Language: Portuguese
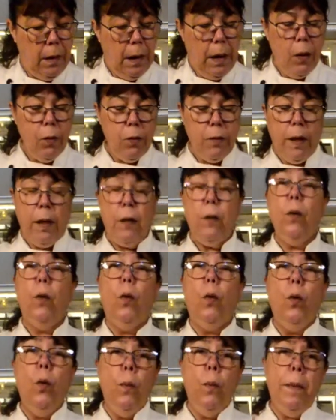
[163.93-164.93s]
eu tenho
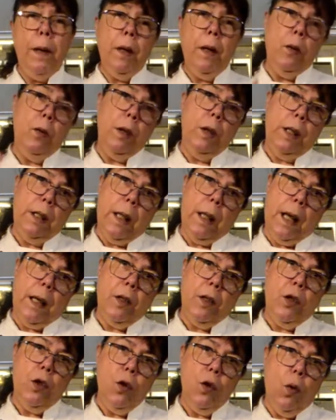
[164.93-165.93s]
uma
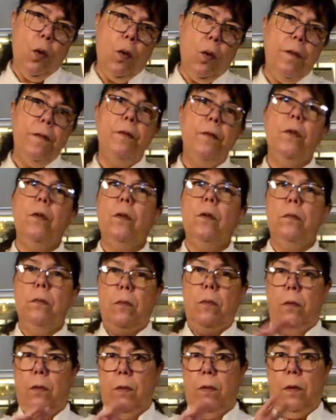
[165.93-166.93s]
unidade de ovo,
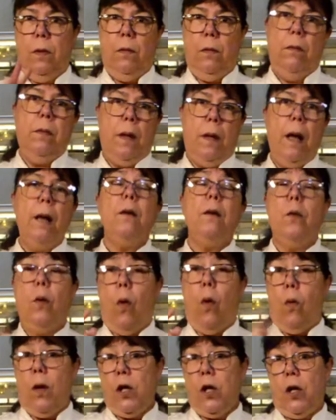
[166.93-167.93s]
né,
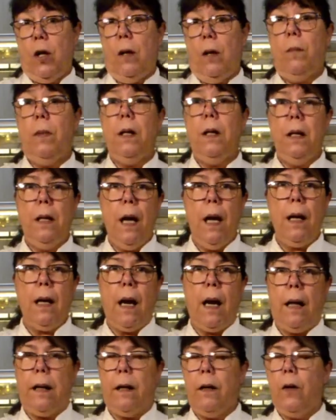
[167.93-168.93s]
com a gema e a
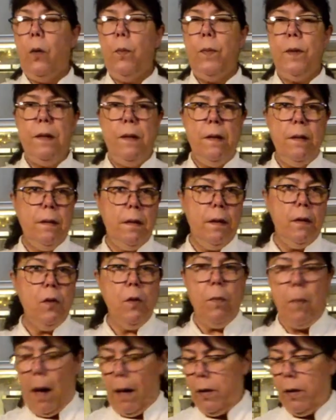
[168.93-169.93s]
clara, não precisa de
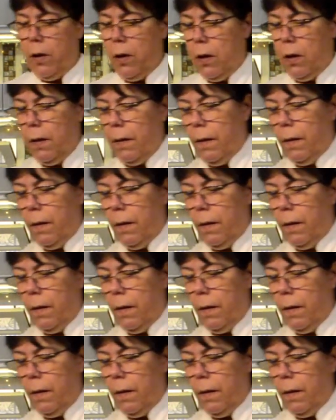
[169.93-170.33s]
mais.